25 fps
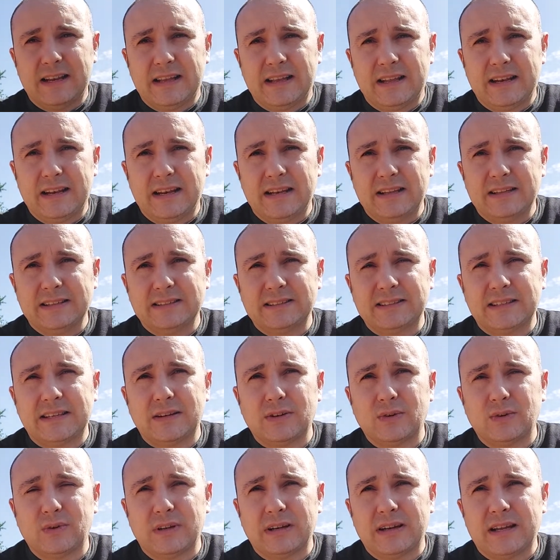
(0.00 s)
al
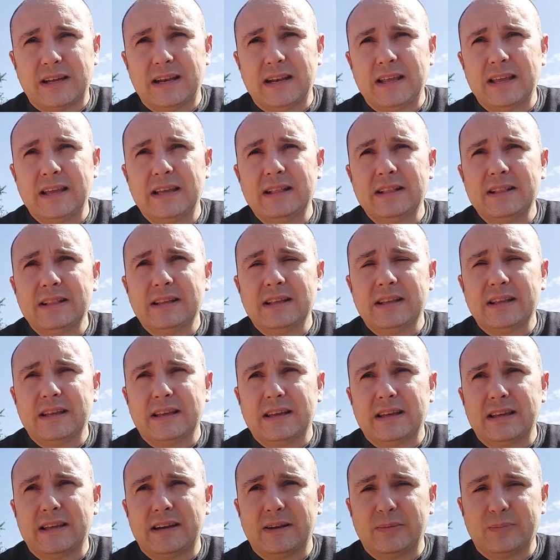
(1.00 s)
sacco anale
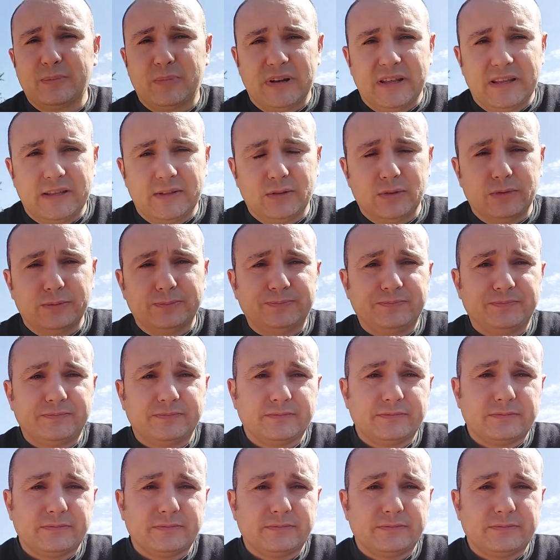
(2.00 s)
eh, repleto